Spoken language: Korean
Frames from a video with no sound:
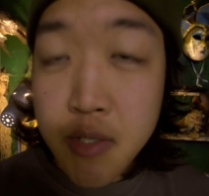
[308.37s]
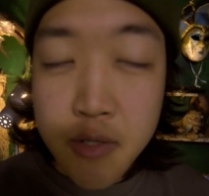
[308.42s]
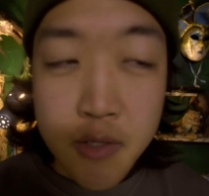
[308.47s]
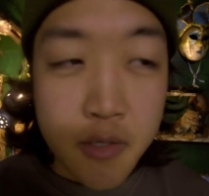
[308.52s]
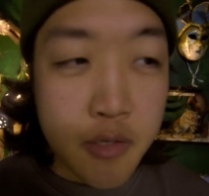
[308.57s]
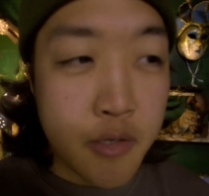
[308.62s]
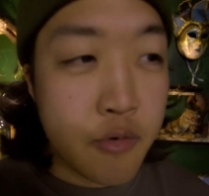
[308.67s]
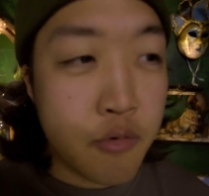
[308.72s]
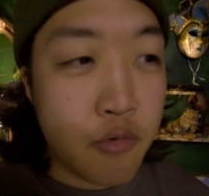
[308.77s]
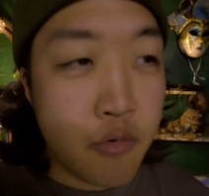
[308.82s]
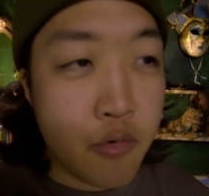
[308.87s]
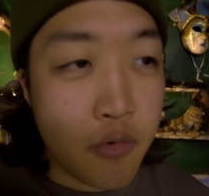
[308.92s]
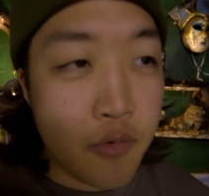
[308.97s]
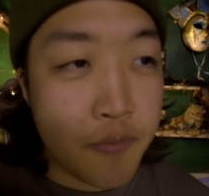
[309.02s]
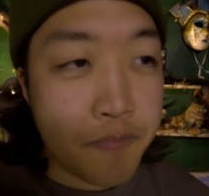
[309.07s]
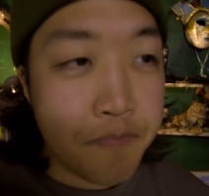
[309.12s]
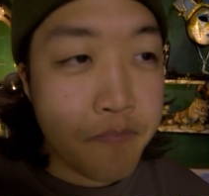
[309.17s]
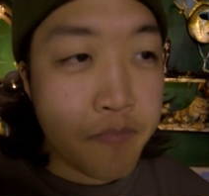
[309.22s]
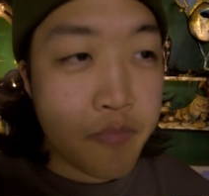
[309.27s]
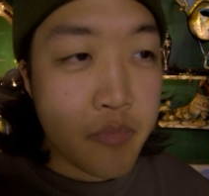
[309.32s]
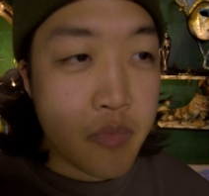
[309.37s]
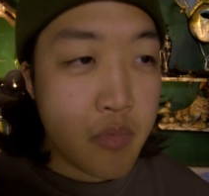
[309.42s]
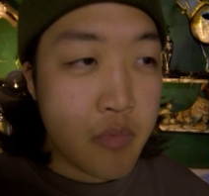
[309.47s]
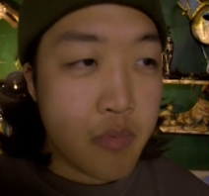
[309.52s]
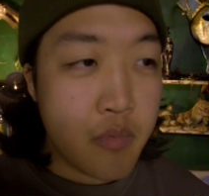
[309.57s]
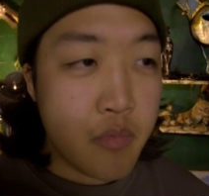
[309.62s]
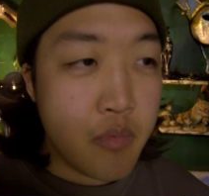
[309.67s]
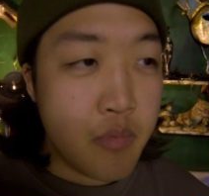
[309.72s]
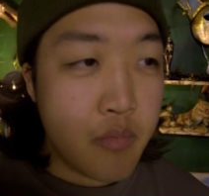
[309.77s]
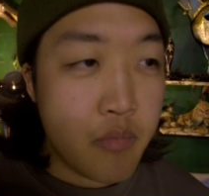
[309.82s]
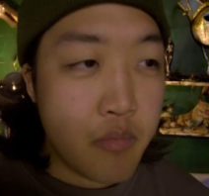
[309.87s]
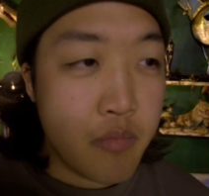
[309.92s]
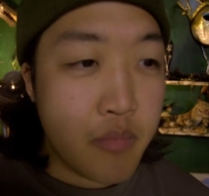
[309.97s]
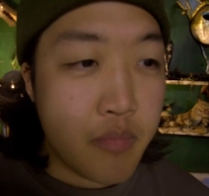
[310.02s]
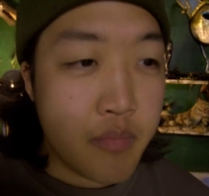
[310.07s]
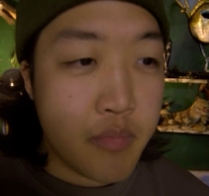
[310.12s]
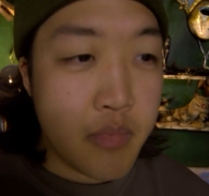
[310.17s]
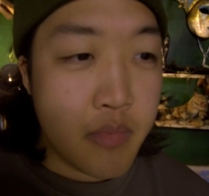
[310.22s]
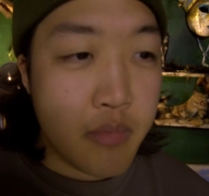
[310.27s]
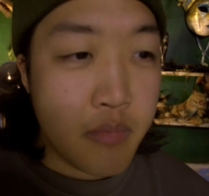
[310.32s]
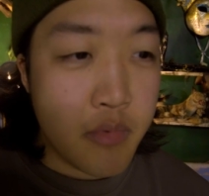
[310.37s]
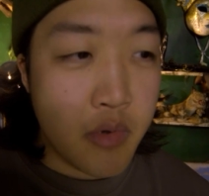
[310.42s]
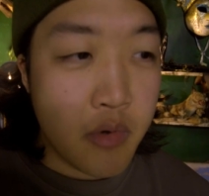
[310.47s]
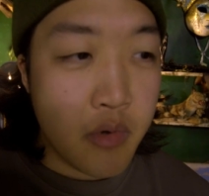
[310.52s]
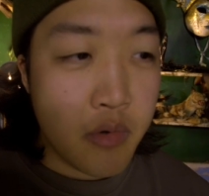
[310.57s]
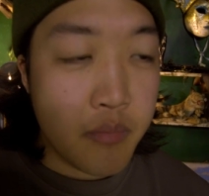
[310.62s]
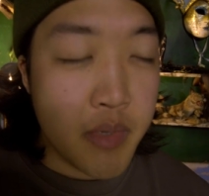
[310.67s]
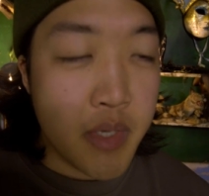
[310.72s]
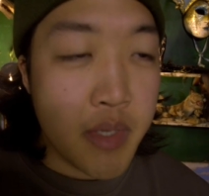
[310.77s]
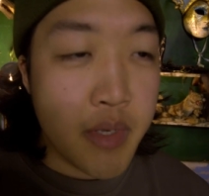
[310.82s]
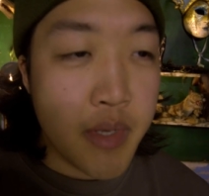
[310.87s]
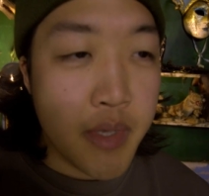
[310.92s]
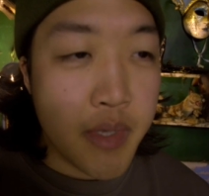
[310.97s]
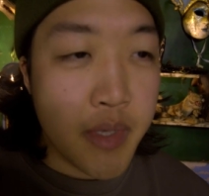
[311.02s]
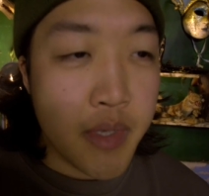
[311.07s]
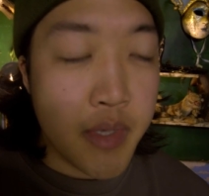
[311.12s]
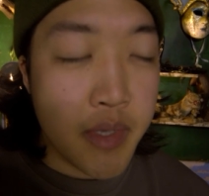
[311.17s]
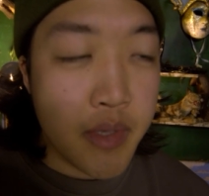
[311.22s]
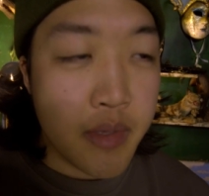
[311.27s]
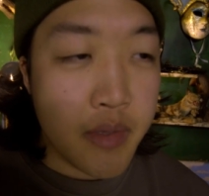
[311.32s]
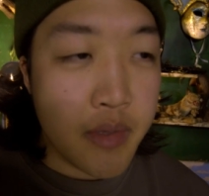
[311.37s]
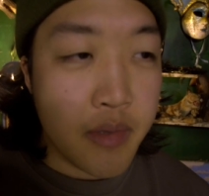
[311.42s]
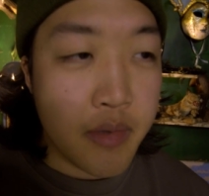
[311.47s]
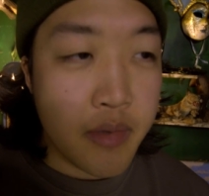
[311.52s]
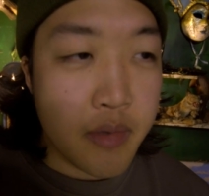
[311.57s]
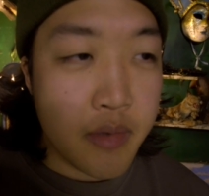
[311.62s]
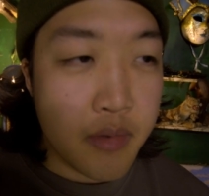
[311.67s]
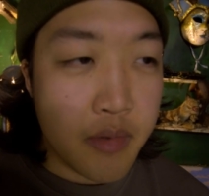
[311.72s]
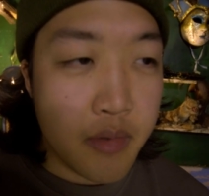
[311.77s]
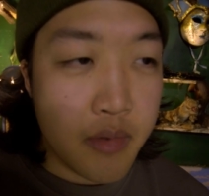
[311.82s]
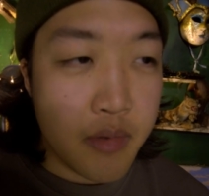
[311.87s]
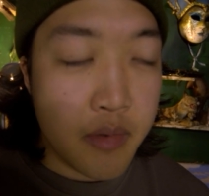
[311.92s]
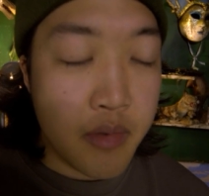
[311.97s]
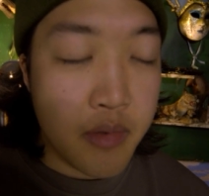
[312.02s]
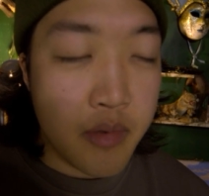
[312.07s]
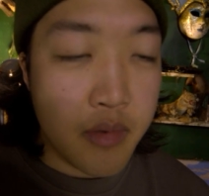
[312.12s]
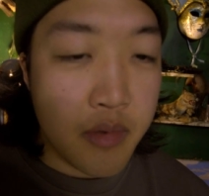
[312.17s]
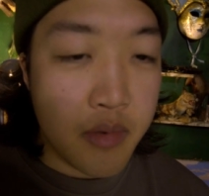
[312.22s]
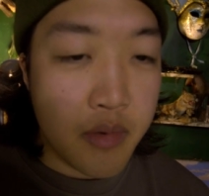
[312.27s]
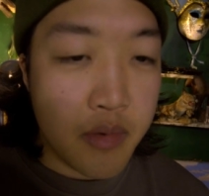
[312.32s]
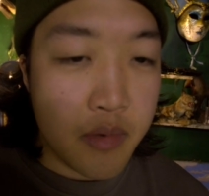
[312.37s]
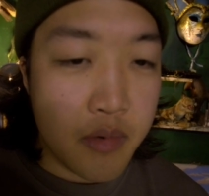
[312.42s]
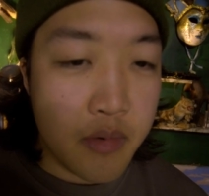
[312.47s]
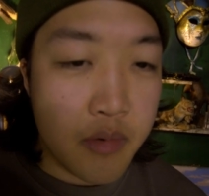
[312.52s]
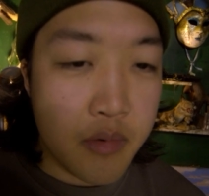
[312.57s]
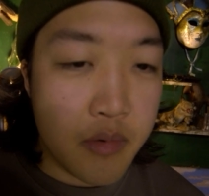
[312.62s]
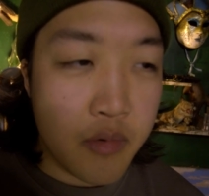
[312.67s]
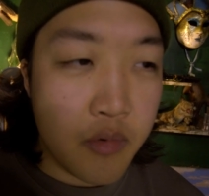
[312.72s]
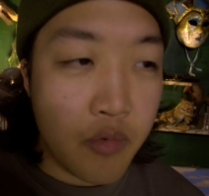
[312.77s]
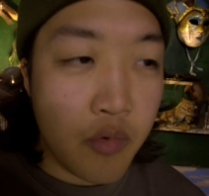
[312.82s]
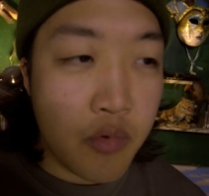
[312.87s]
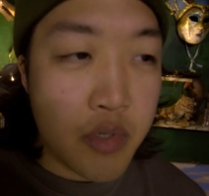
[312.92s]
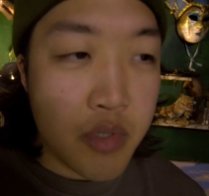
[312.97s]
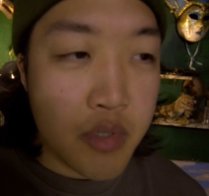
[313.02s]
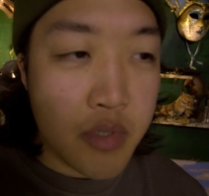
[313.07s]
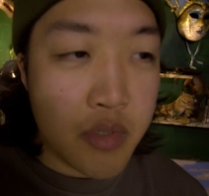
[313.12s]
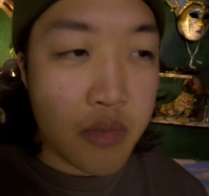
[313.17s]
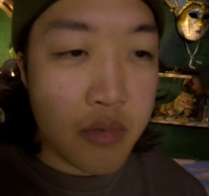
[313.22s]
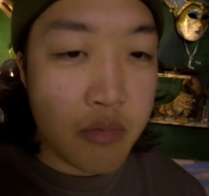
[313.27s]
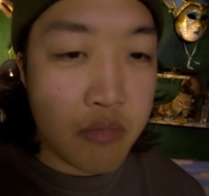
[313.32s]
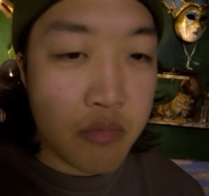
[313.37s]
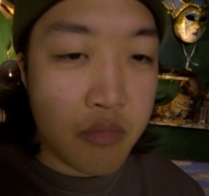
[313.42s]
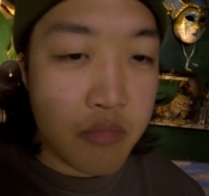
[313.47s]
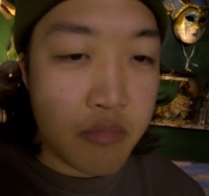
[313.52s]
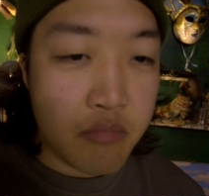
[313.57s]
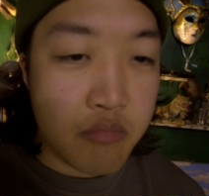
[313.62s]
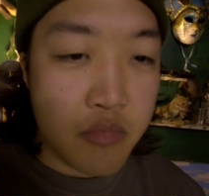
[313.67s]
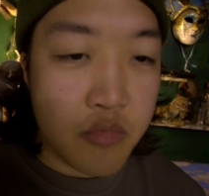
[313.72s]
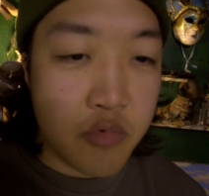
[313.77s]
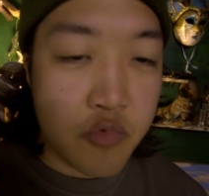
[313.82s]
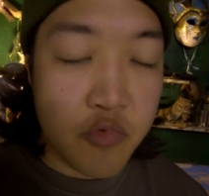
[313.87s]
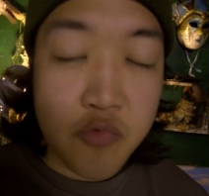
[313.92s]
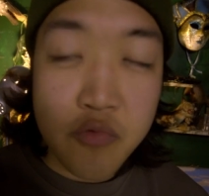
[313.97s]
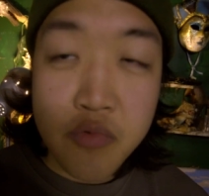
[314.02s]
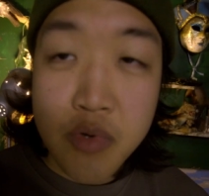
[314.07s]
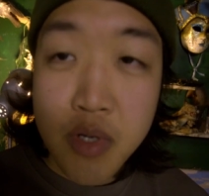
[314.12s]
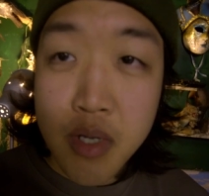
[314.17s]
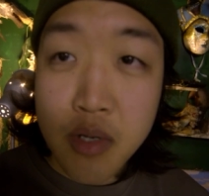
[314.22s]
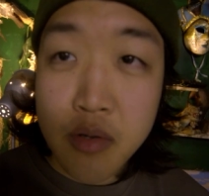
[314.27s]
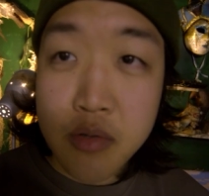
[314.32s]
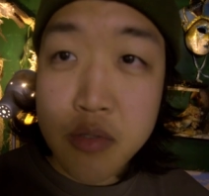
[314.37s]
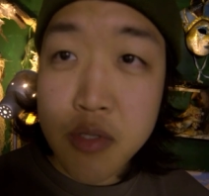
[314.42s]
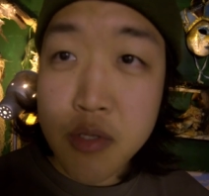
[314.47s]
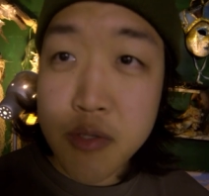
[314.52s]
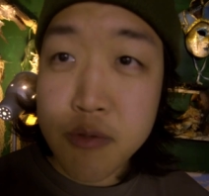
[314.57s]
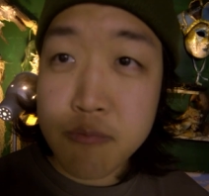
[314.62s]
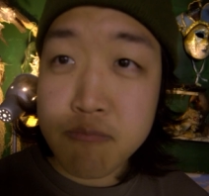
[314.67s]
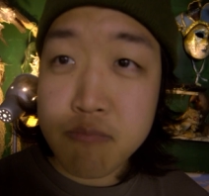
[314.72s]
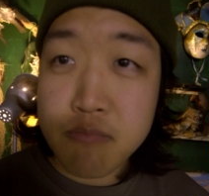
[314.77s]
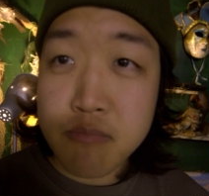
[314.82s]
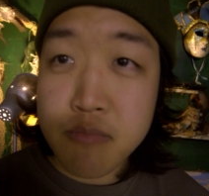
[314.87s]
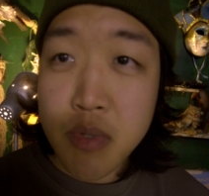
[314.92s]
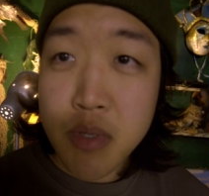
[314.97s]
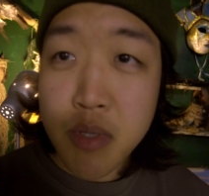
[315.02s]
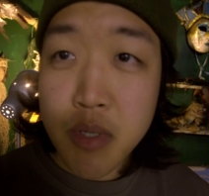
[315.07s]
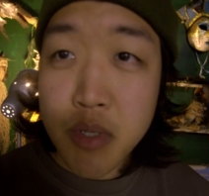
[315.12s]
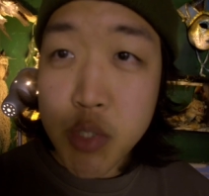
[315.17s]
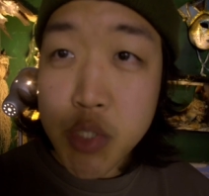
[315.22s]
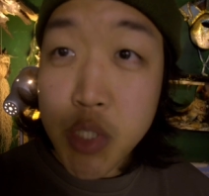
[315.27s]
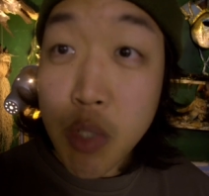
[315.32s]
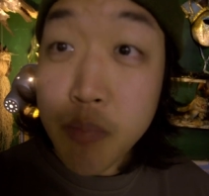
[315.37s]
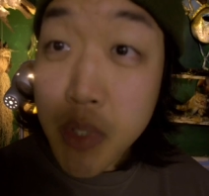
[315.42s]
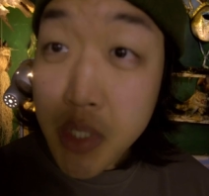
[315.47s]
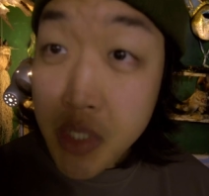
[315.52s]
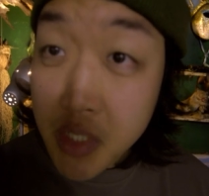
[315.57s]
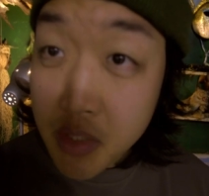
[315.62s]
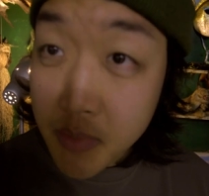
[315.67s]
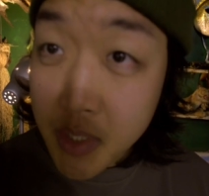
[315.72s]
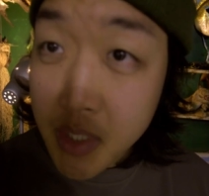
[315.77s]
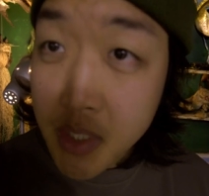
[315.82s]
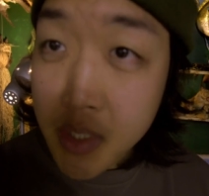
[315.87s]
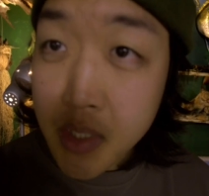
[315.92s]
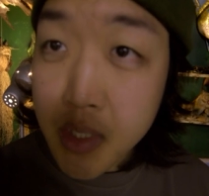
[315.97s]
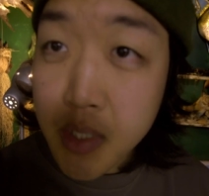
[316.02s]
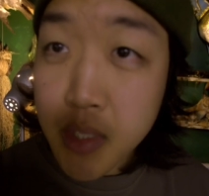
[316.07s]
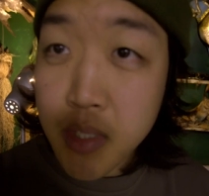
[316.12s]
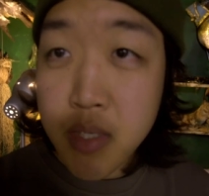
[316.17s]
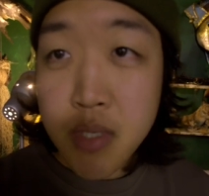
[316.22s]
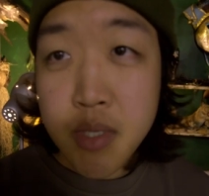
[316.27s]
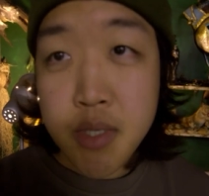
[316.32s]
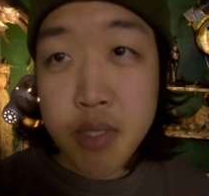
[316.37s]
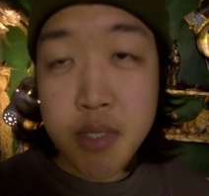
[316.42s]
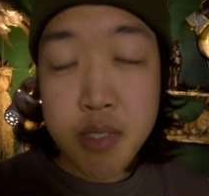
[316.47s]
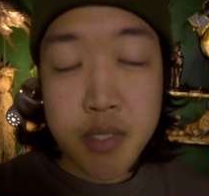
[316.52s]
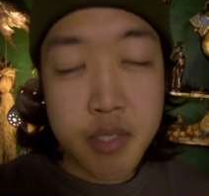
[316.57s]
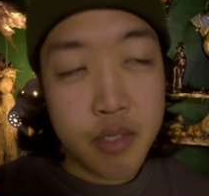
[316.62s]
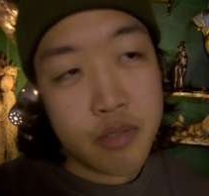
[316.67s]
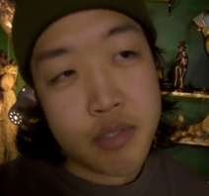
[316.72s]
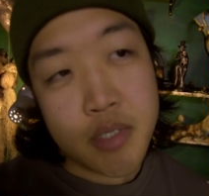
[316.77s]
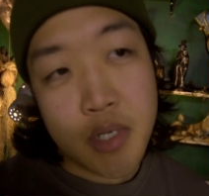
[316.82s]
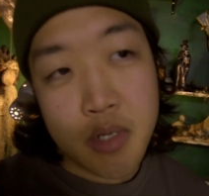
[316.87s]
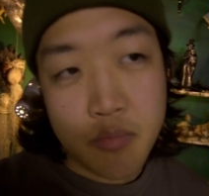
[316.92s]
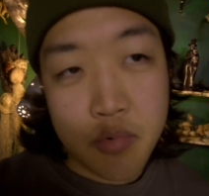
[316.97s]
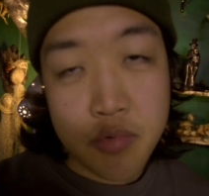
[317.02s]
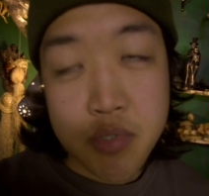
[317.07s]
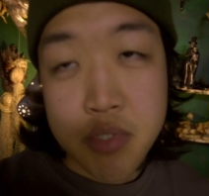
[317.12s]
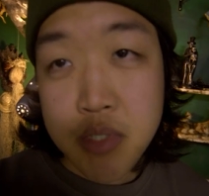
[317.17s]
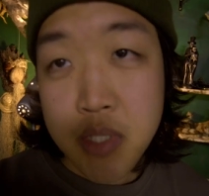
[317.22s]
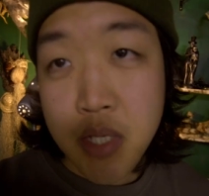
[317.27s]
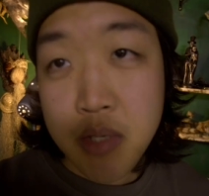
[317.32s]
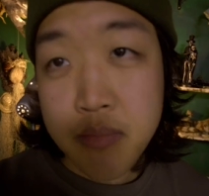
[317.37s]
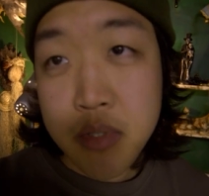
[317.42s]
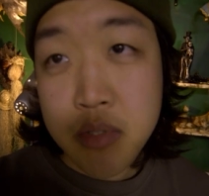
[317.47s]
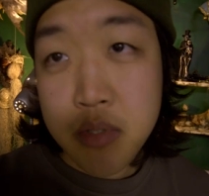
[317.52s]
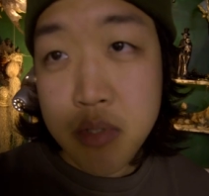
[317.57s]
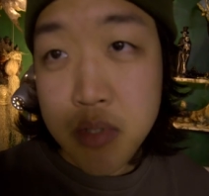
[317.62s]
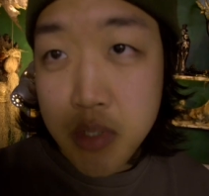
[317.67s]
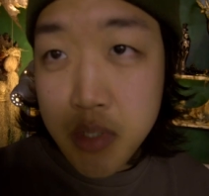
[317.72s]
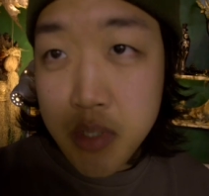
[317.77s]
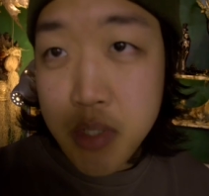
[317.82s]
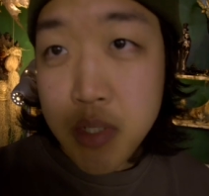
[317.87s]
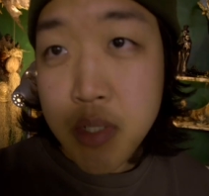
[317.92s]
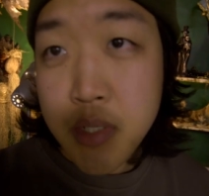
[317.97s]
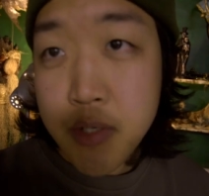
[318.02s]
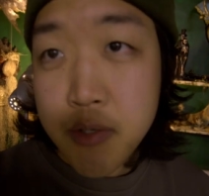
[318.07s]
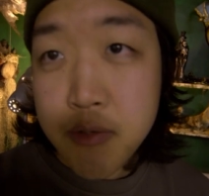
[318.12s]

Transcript: 그리고 어, 미래에 어, 혹은 누군가 어떤 선배님이 이 영상을 보신다면 늘